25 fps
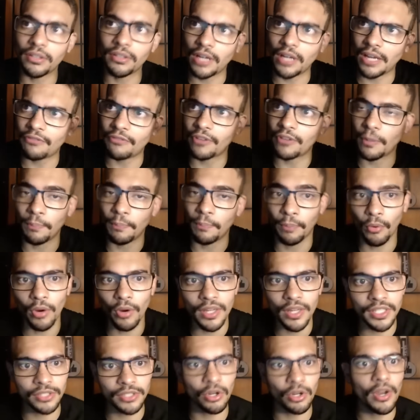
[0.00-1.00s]
O cara fala,
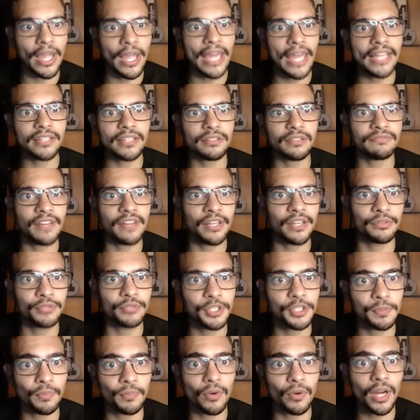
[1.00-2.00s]
porra, Joeliton, velho, é do
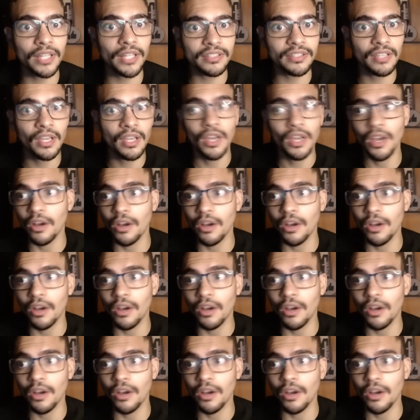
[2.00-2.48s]
esporte.